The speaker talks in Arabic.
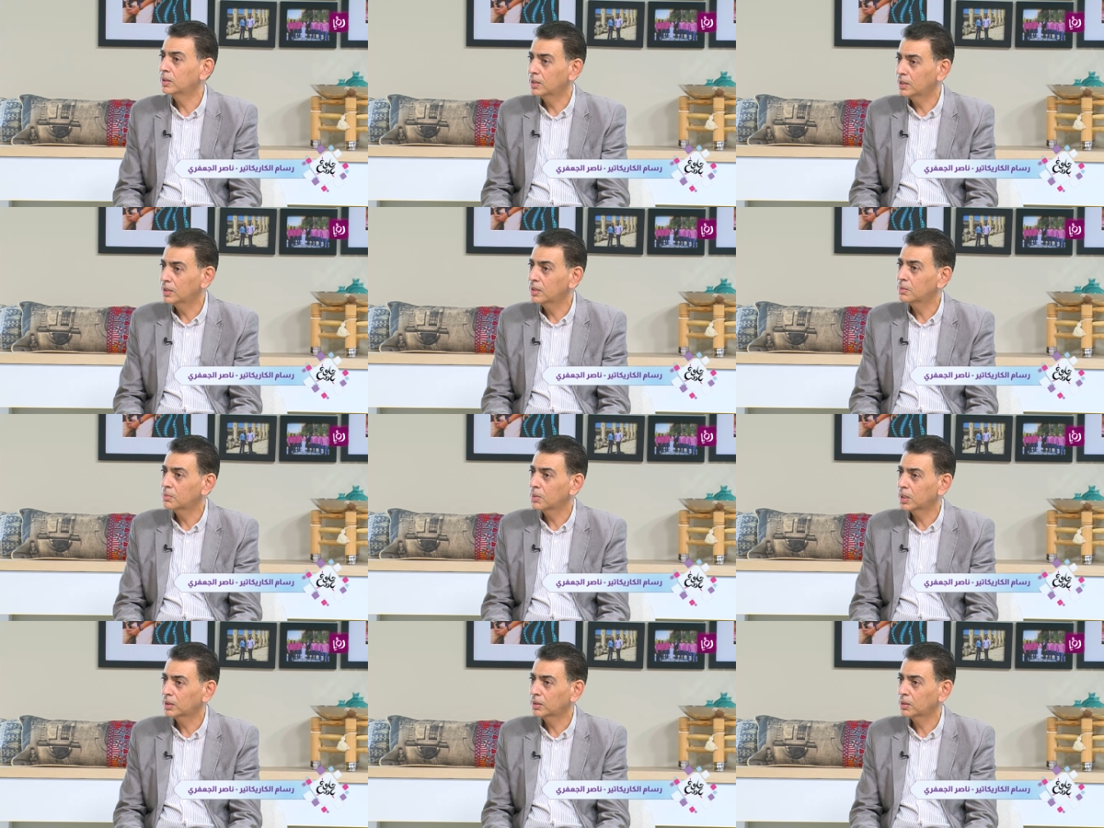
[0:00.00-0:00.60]

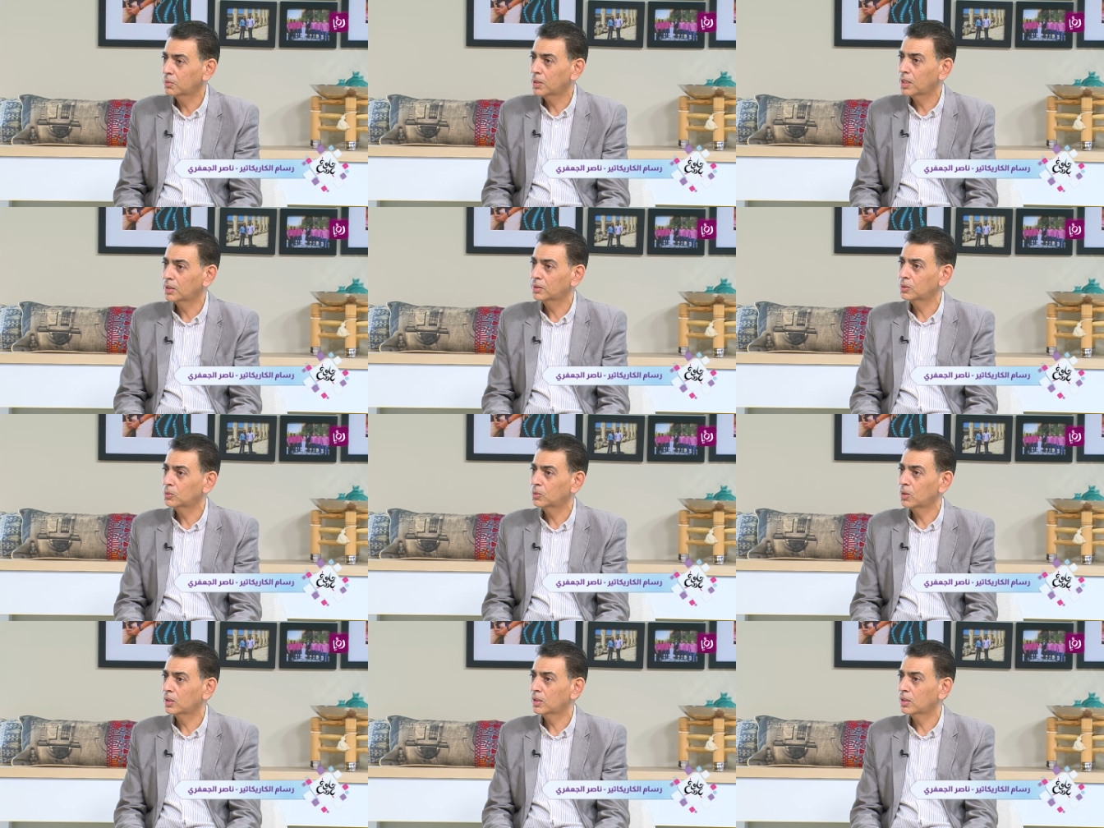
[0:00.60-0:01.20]
المكتبات
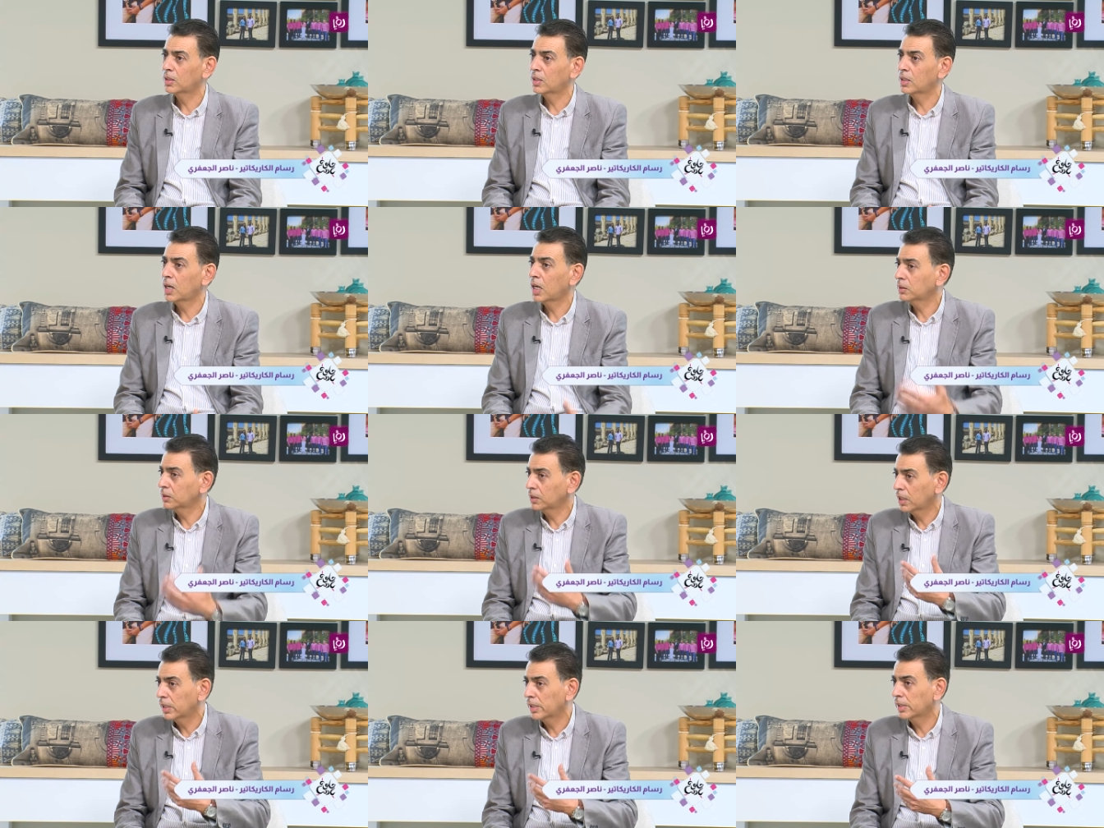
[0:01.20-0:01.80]
انه انا
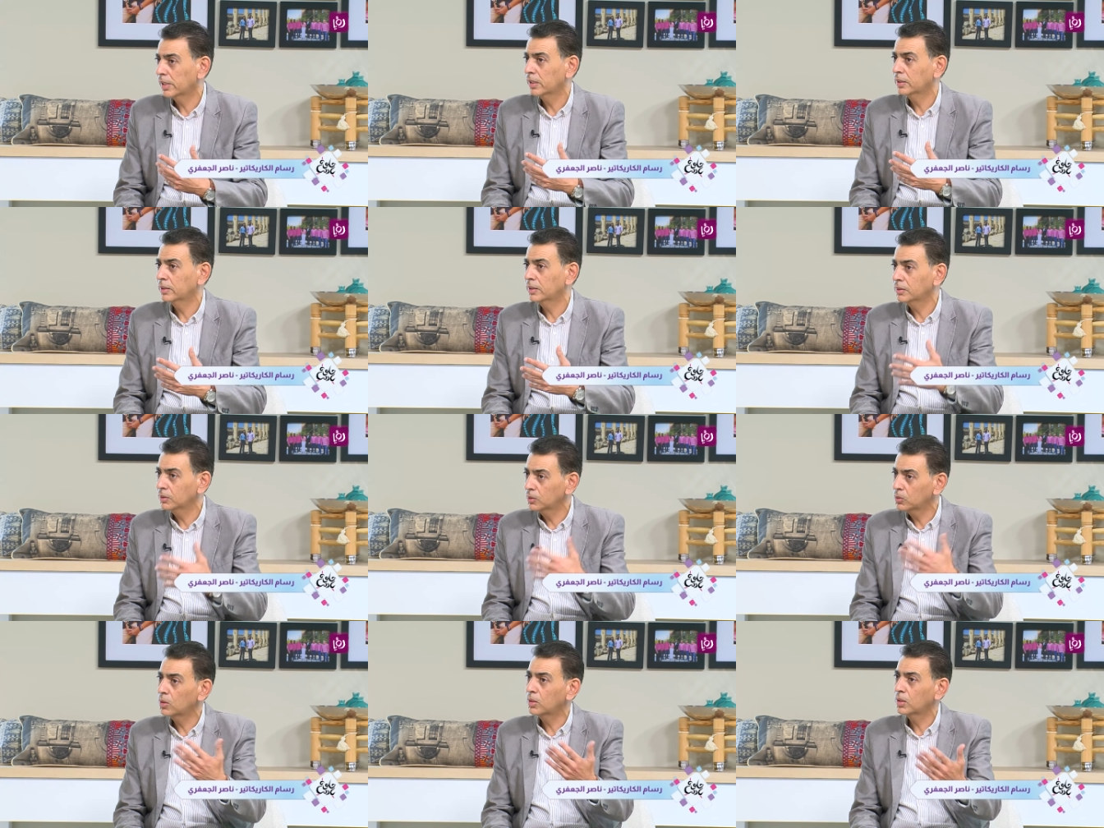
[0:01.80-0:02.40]
حتى انا يعني
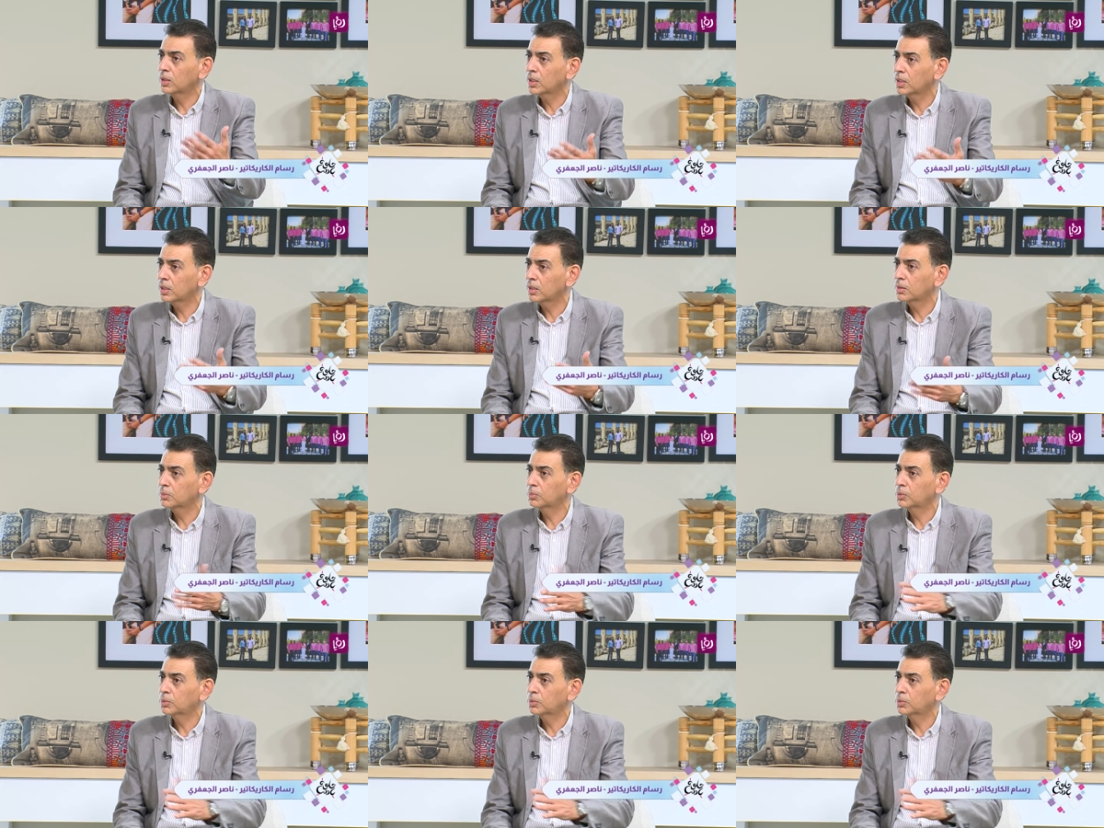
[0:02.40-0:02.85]
انه انا